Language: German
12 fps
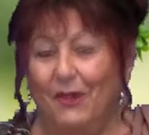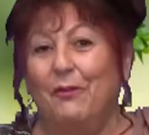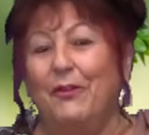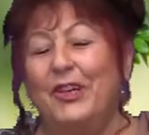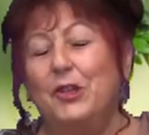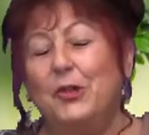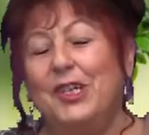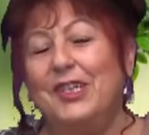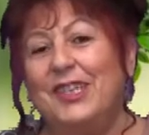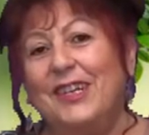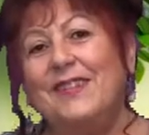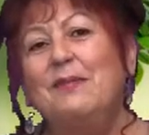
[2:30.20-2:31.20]
Und wenn du dir
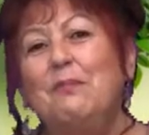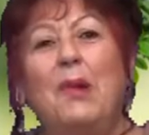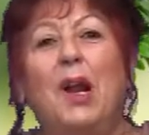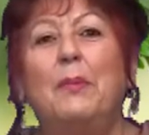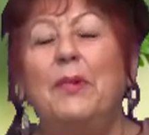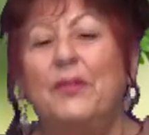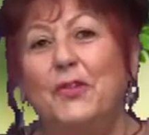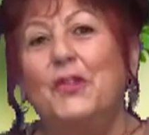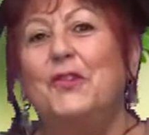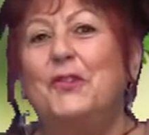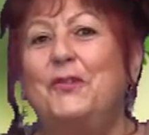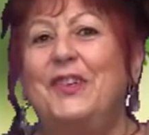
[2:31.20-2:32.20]
dessen mal
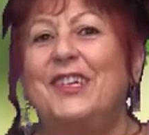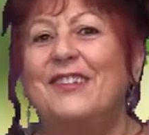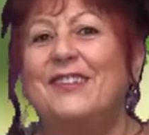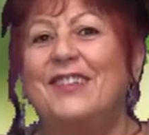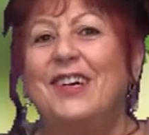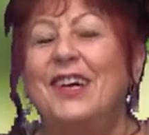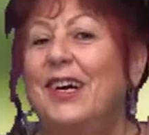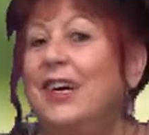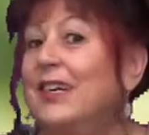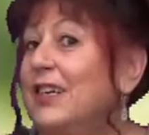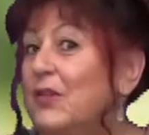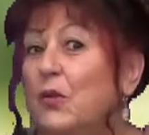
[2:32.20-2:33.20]
bewusst wirst,
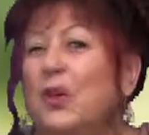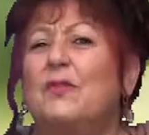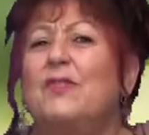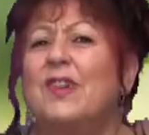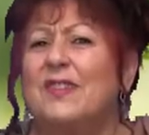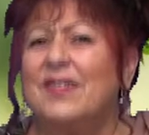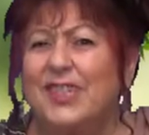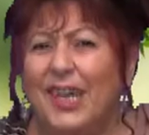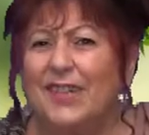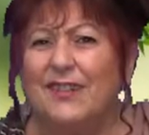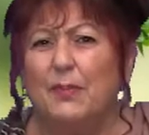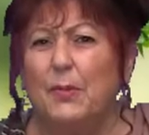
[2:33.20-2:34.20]
dass du etwas
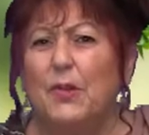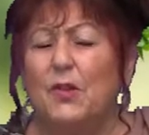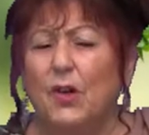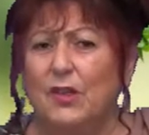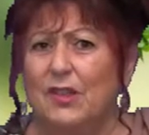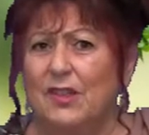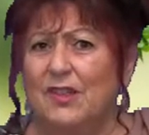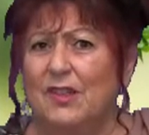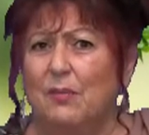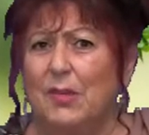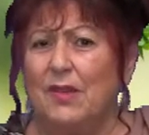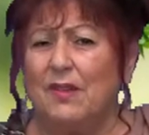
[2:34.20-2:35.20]
ganz
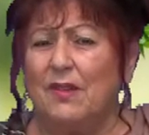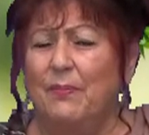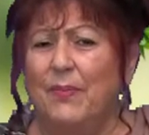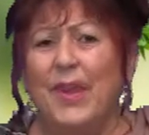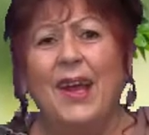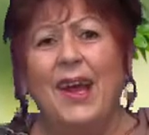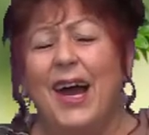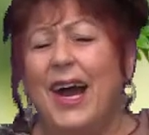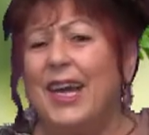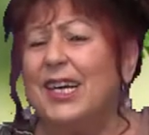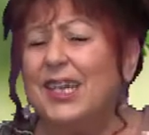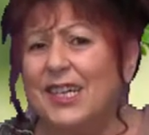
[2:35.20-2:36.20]
Besonderes bist,
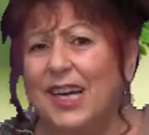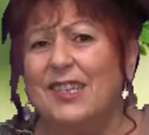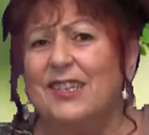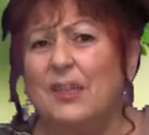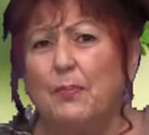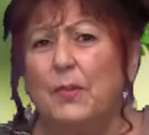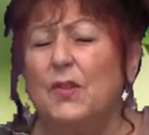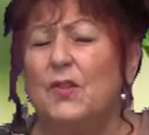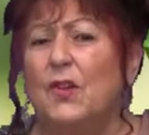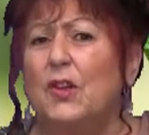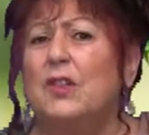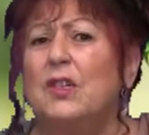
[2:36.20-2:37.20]
ein ganz
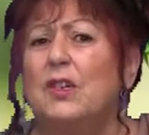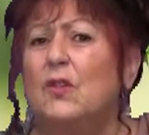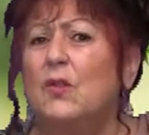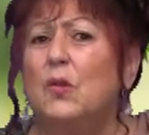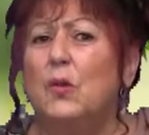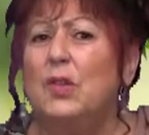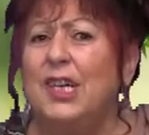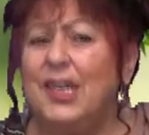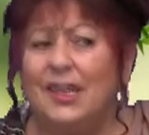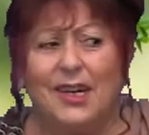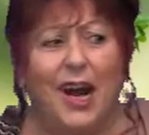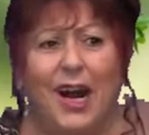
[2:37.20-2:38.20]
besonderes
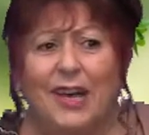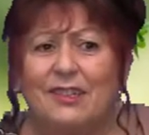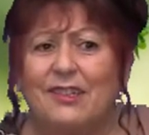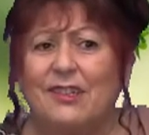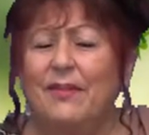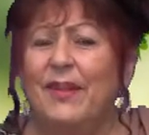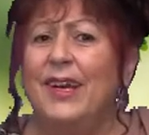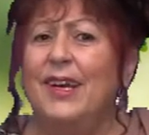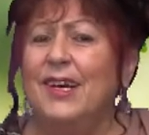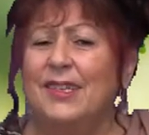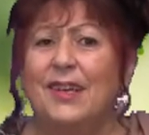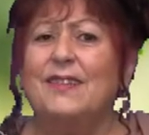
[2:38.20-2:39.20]
Unikat,
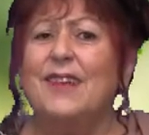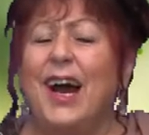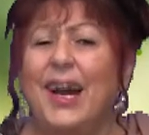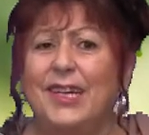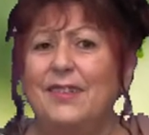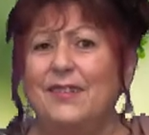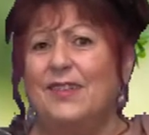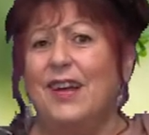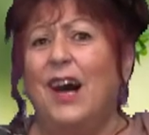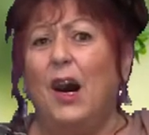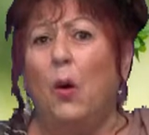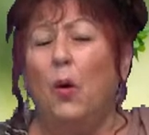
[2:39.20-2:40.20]
das
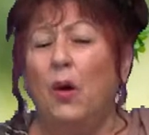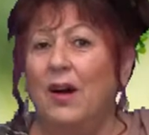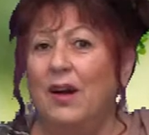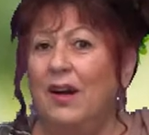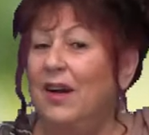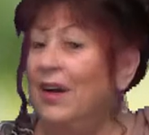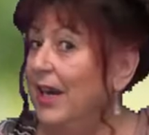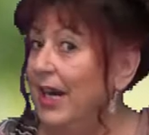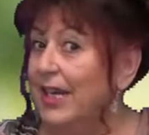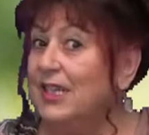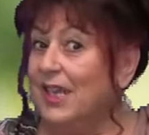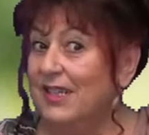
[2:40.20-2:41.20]
heißt auch
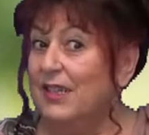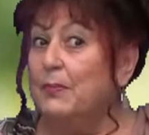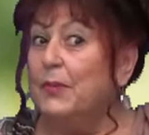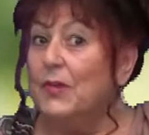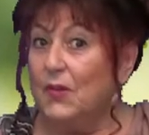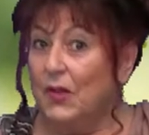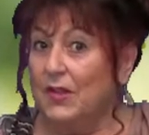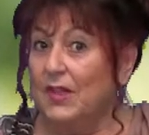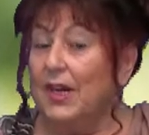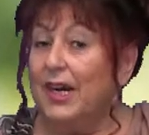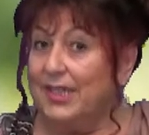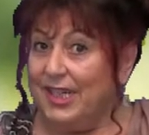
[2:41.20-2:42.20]
ein ganz
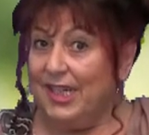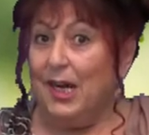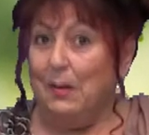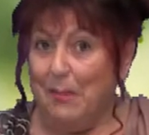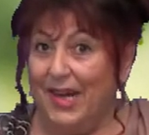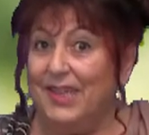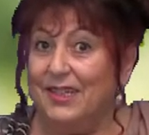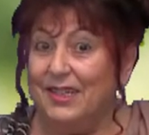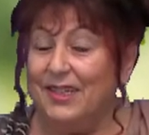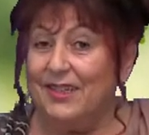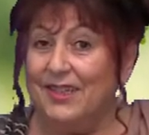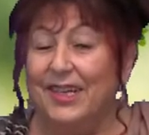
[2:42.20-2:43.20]
besonderer
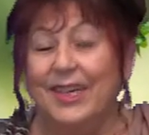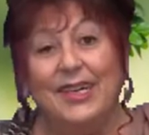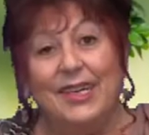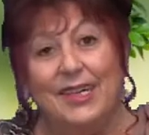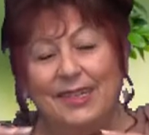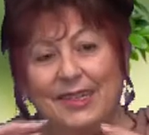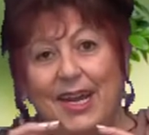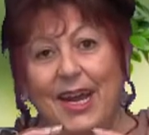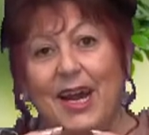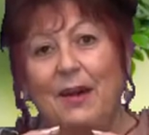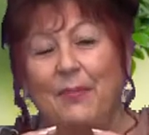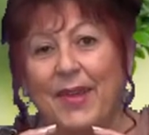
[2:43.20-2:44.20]
Diamant,
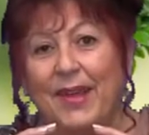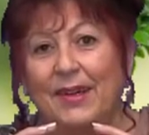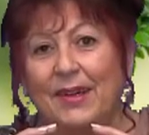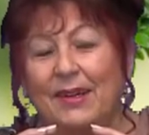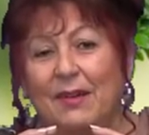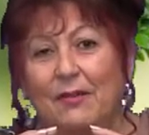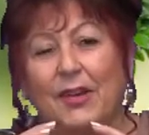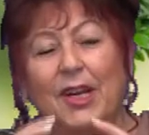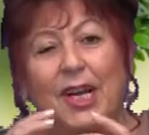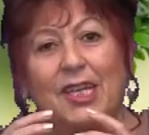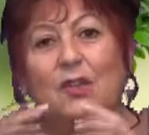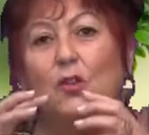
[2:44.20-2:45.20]
der
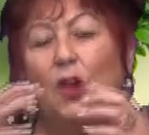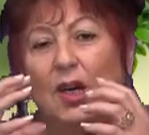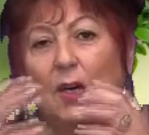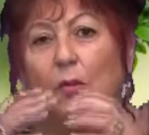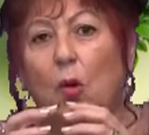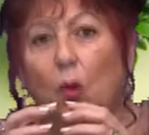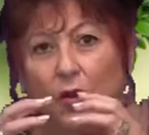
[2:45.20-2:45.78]
vielleicht noch im